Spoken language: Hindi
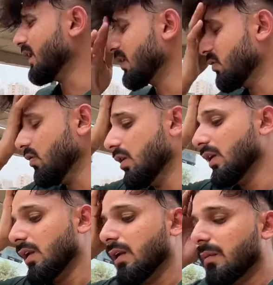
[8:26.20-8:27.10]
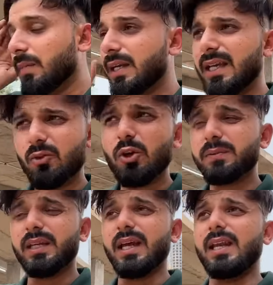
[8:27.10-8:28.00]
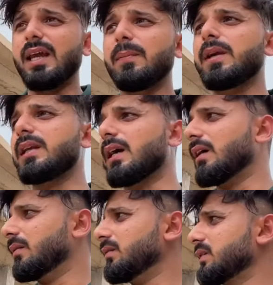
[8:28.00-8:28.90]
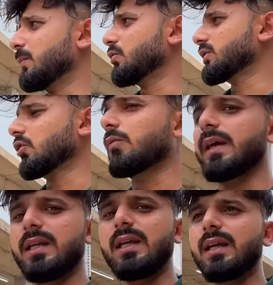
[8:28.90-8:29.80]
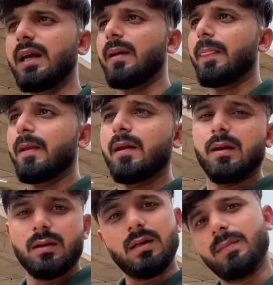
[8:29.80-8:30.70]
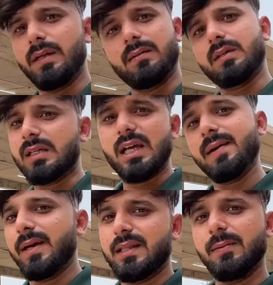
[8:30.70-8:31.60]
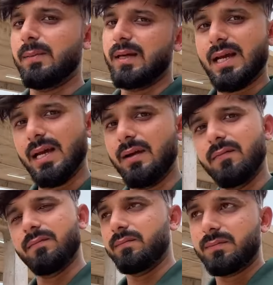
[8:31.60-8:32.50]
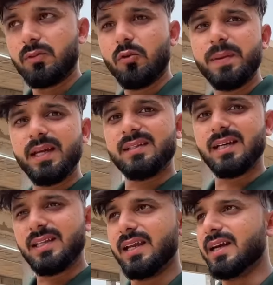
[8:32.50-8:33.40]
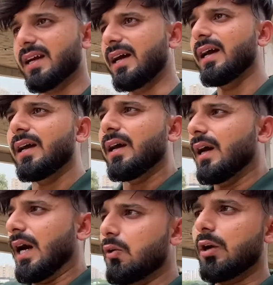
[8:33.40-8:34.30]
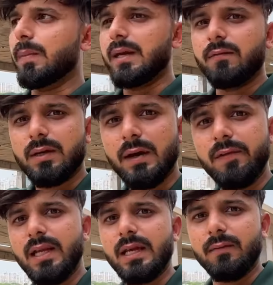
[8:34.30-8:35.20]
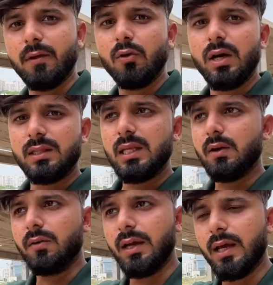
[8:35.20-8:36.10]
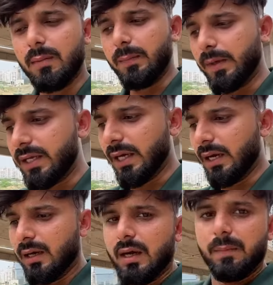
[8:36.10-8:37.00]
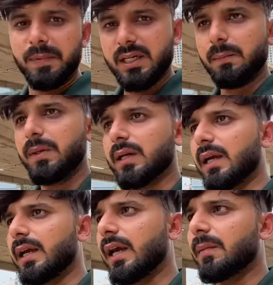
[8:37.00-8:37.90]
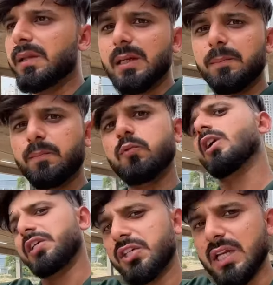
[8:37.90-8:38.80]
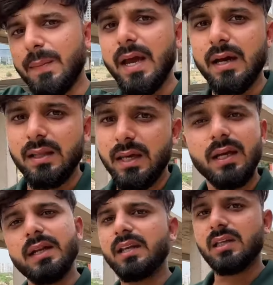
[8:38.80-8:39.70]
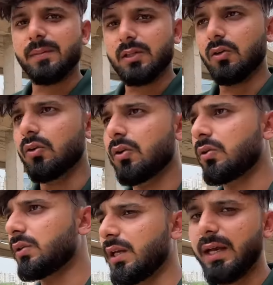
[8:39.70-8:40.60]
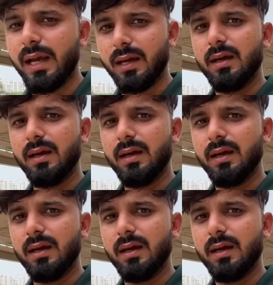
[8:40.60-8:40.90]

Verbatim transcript: रखो बढ़िया दो हफ्ते रह रहे हैं बढ़िया सपोर्ट करो भाई ठीक है और भाई कटहरा भाई सामने फिर आया है ट्रॉफी के साथ लेकर आना है अनुए भाई काफ़ी लेके वो लोग आते रहेंगे यार भाई बढ़िया मीटअप भी करेंगे यार मतलब पूरा सिस्टम हैंग कर देंगे टेंशन मतलब ठीक है